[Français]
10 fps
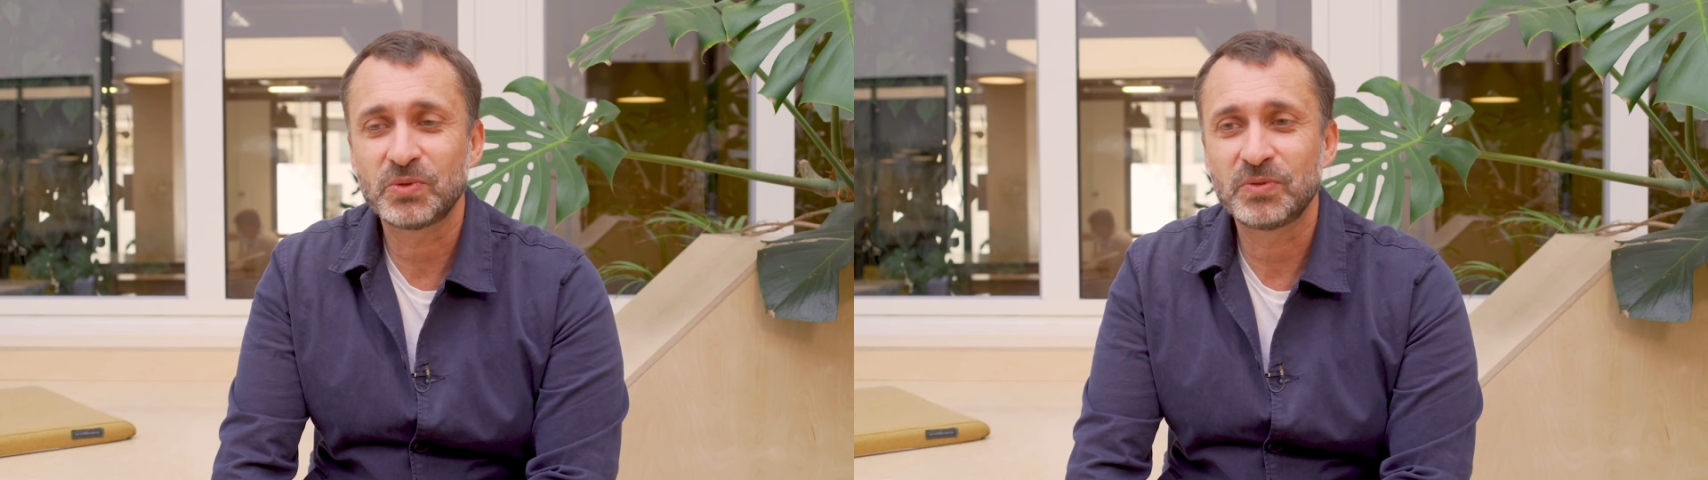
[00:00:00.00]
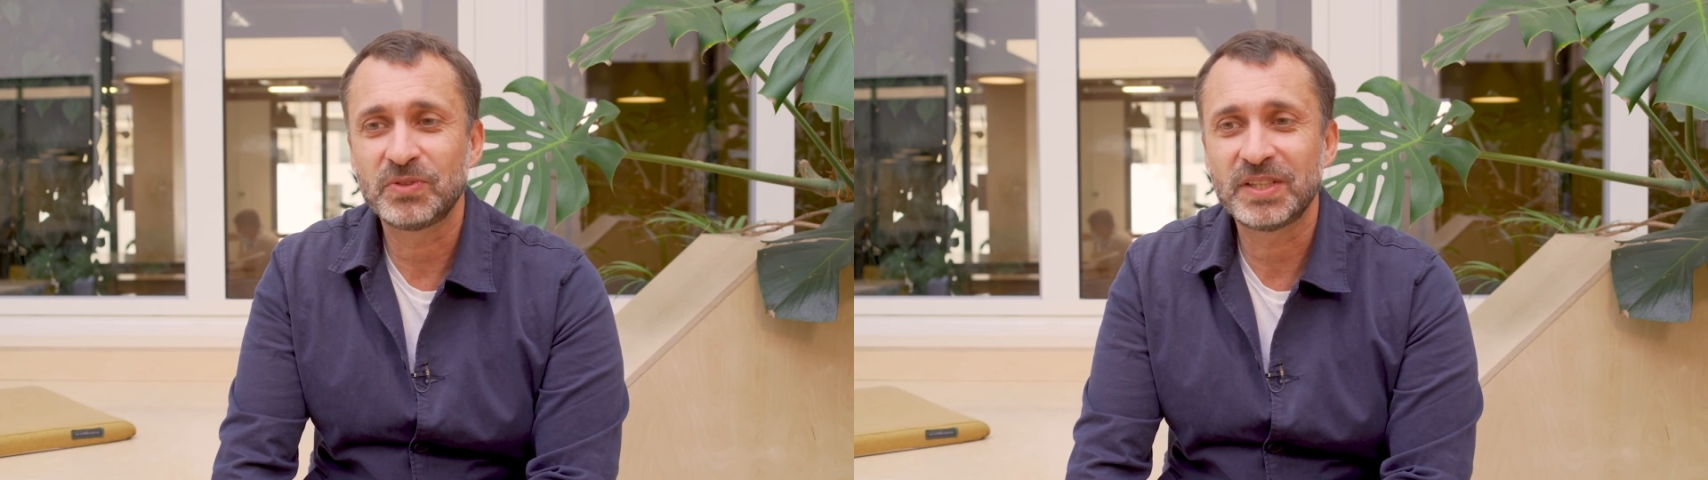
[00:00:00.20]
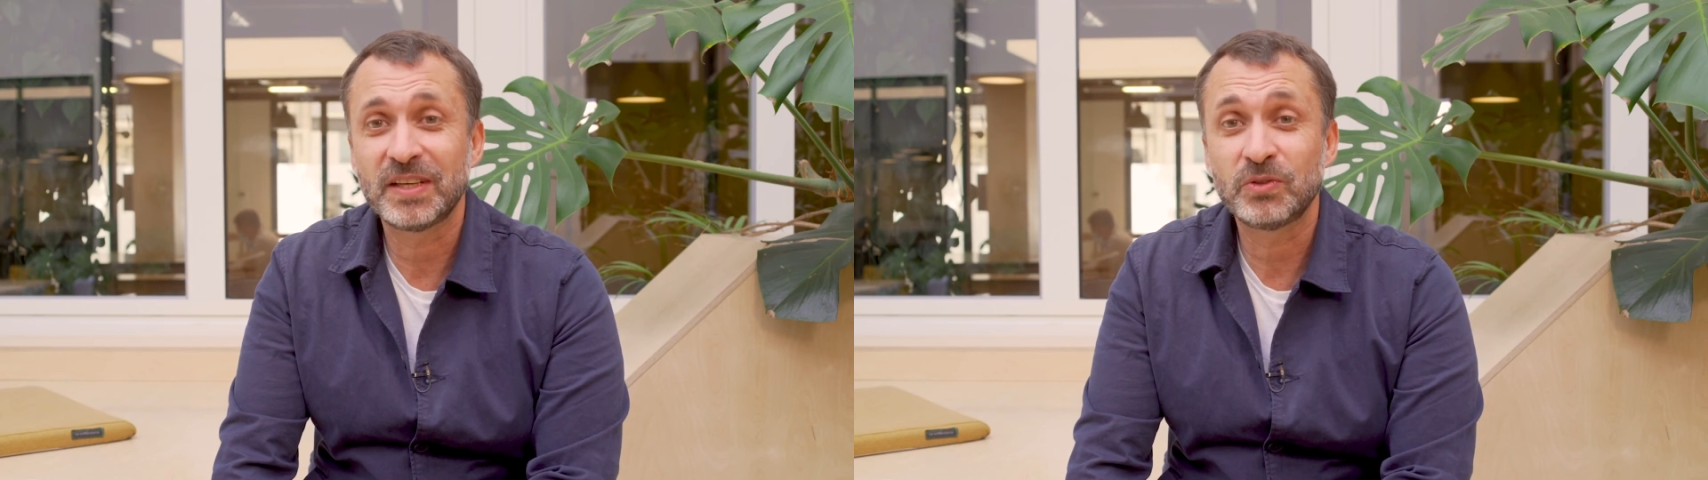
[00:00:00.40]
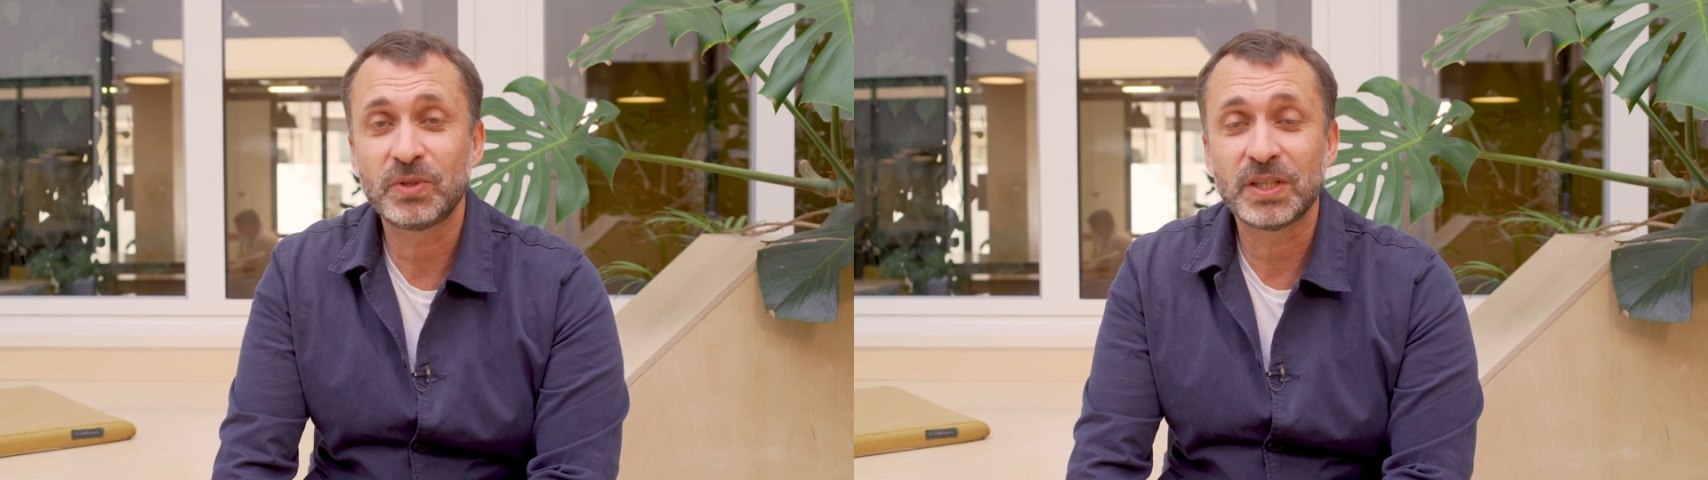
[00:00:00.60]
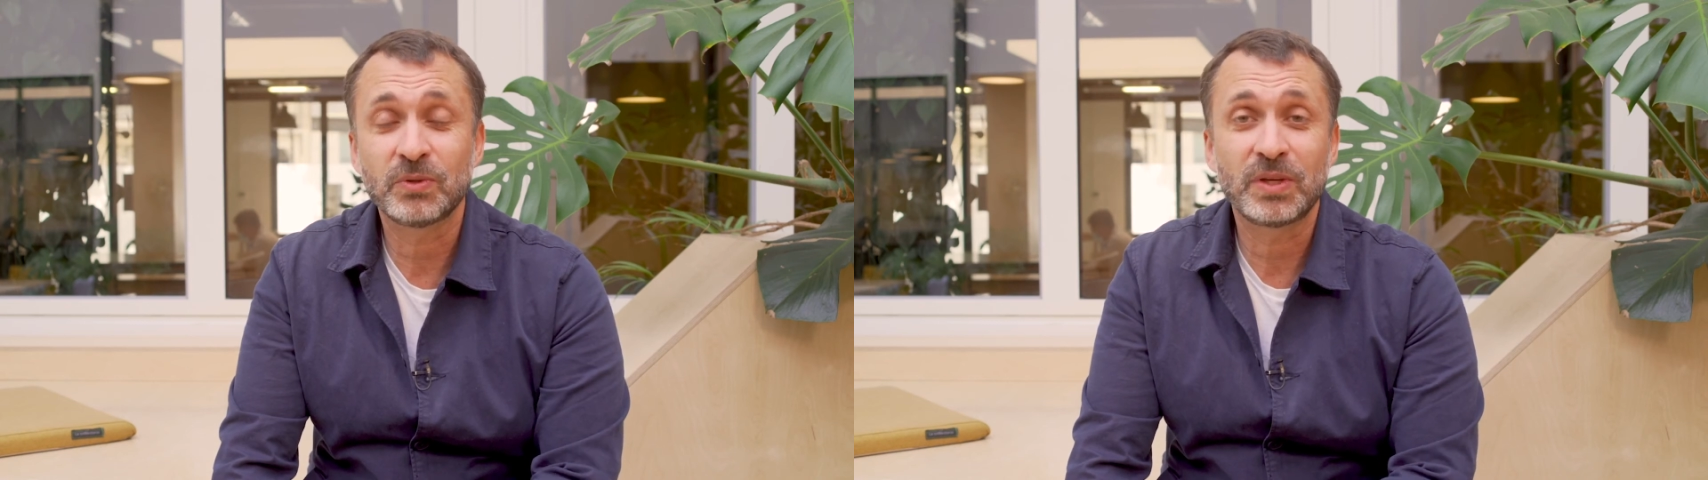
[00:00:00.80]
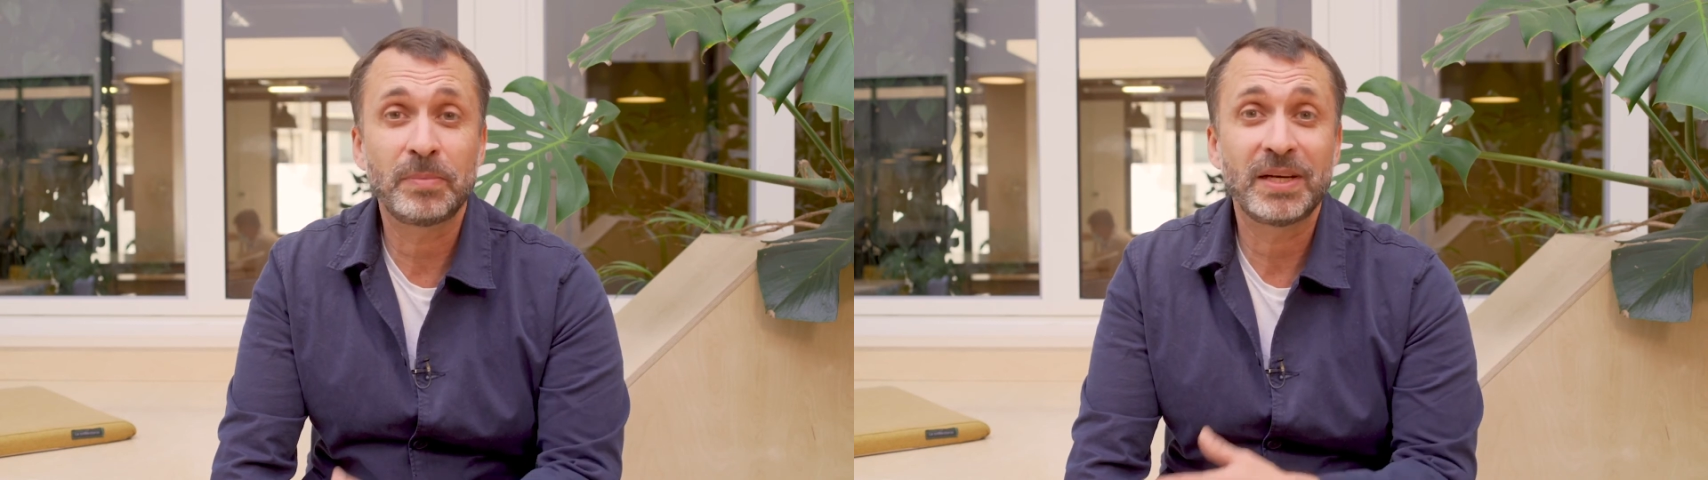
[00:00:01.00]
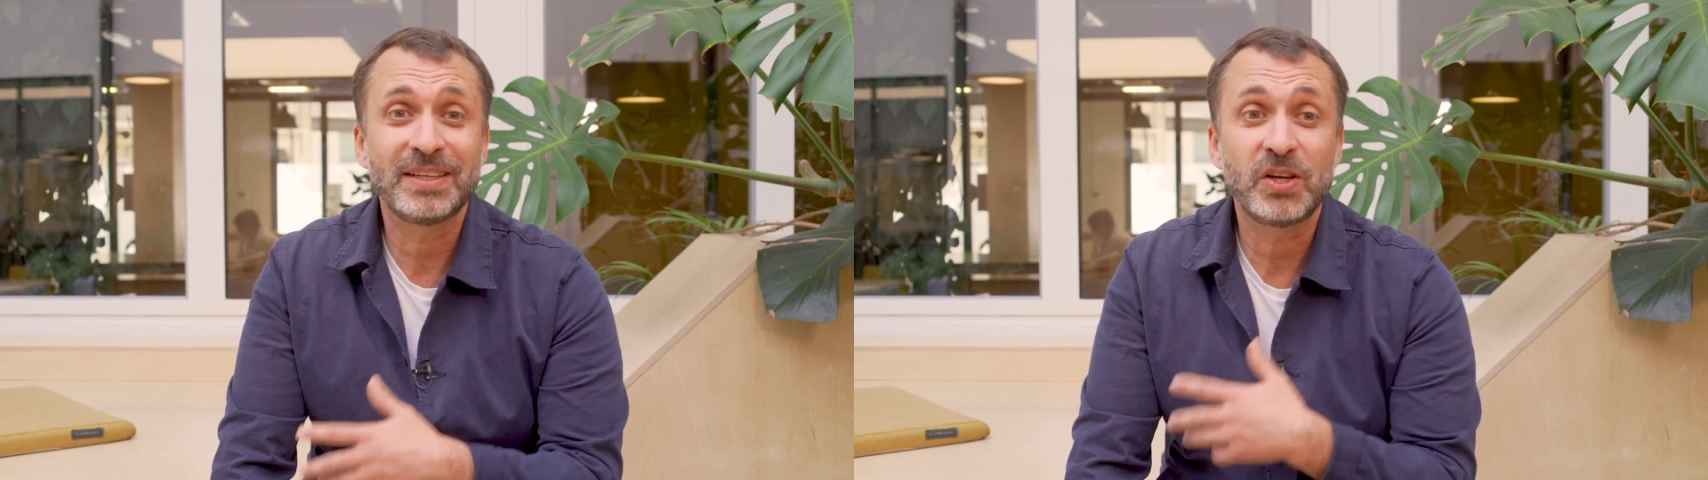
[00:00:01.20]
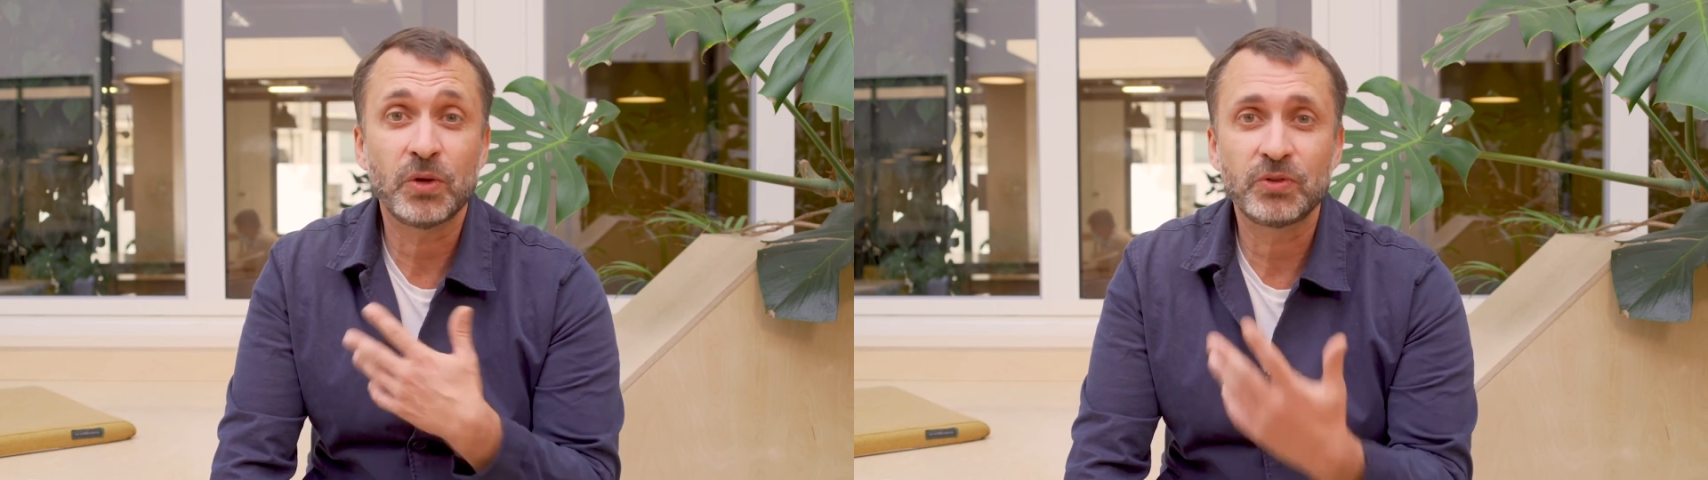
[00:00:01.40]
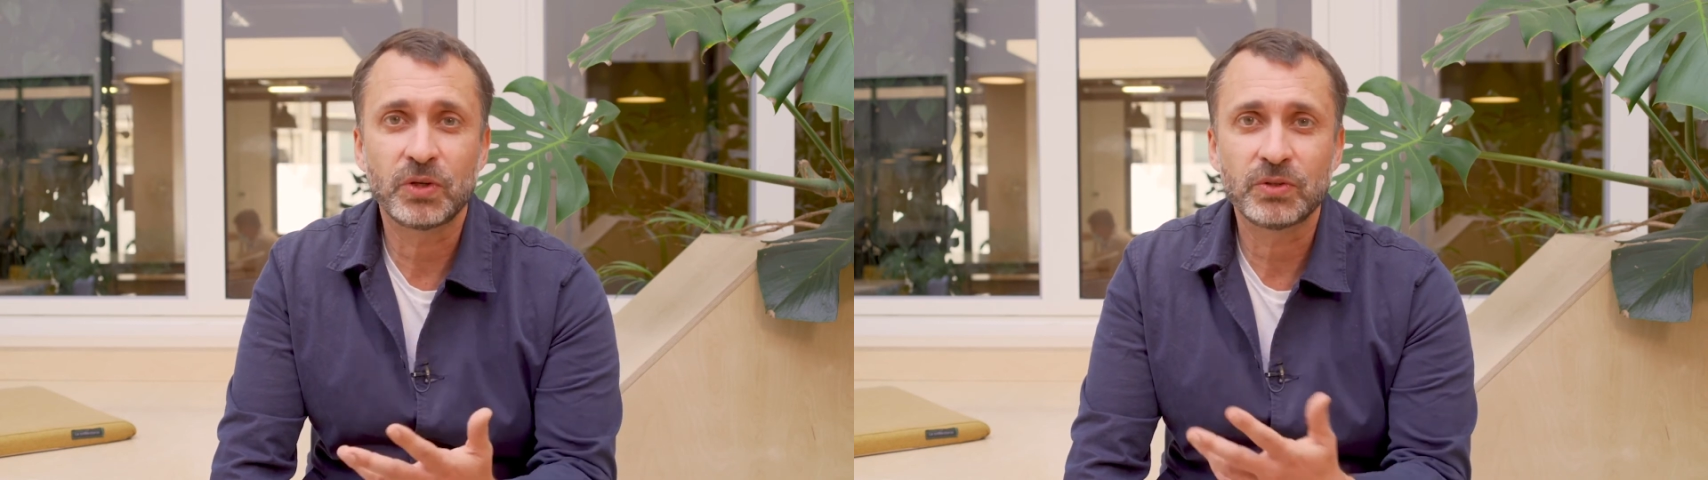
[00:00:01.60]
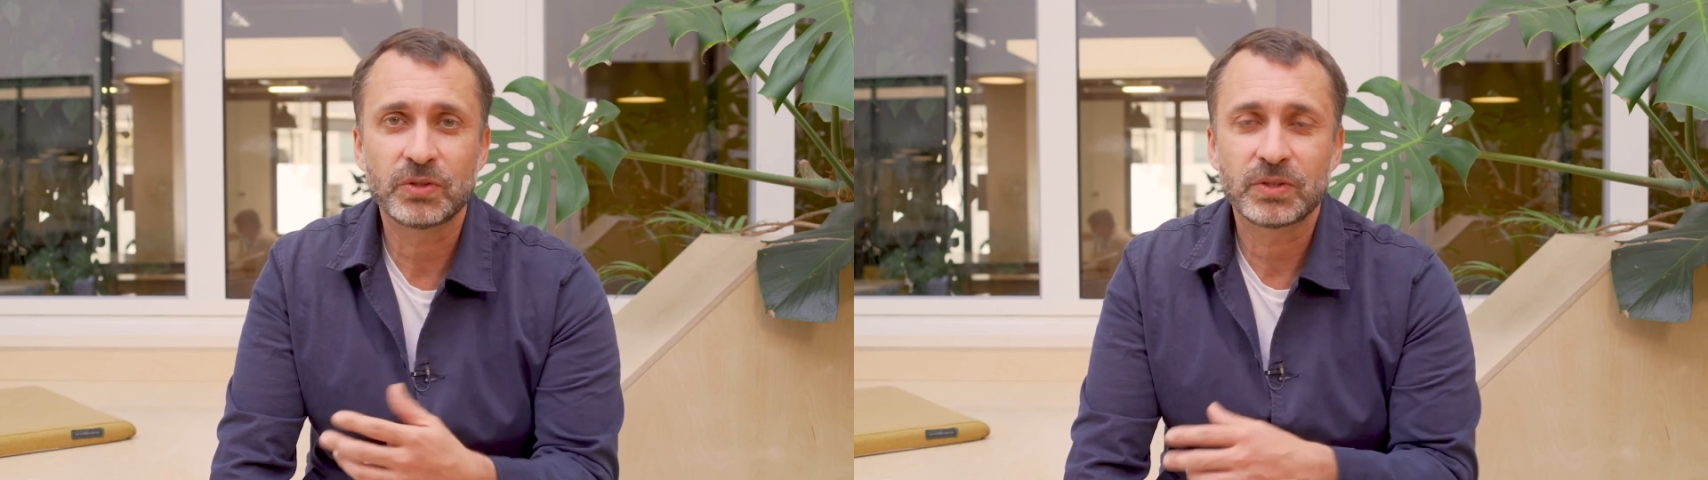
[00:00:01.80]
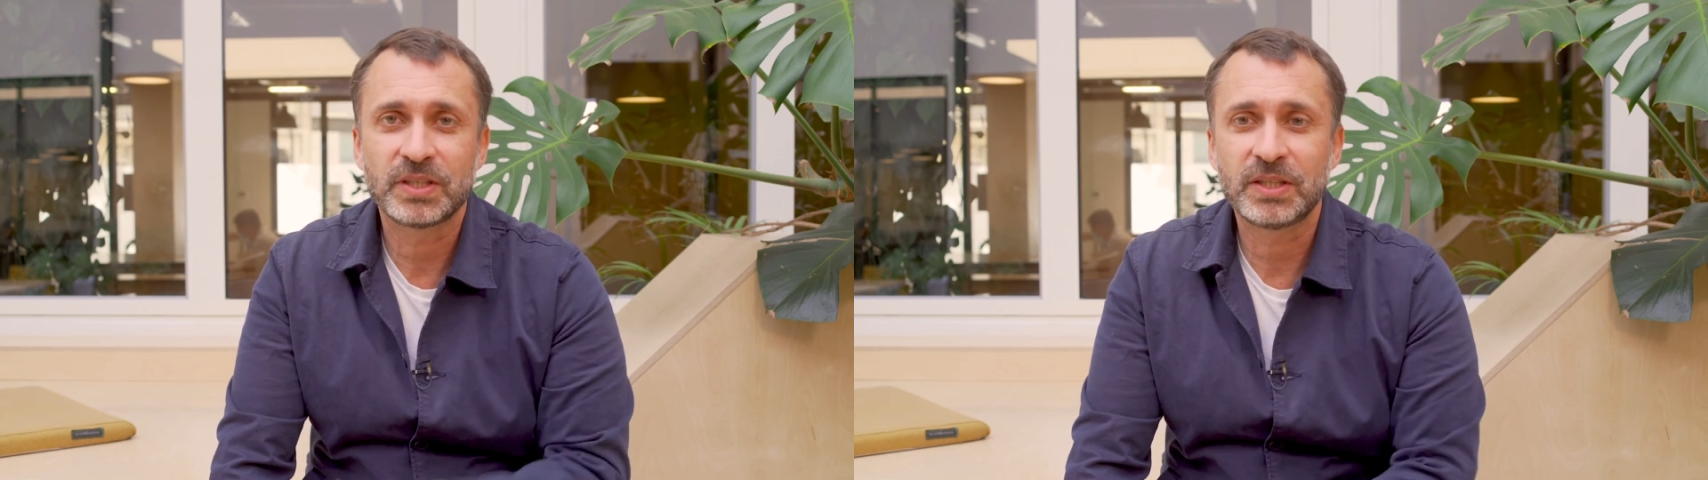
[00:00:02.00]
suivi d'ateliers qu'on appelle les land Tanks,